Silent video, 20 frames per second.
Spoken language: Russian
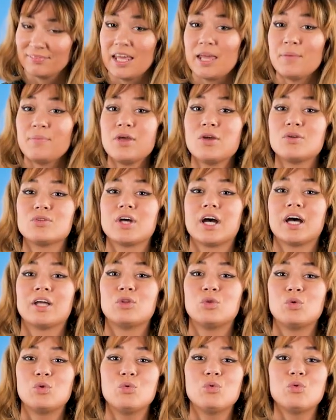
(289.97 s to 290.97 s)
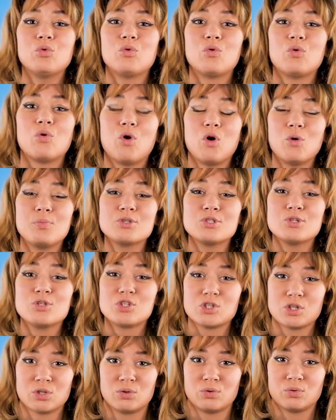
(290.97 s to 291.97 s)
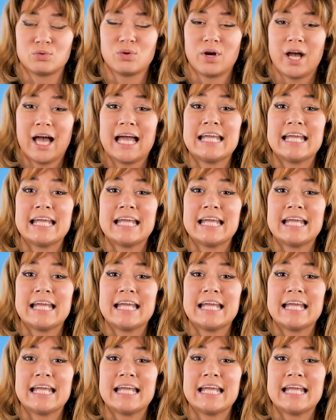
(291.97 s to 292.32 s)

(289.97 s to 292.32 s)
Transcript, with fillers: имеют одну общую черту.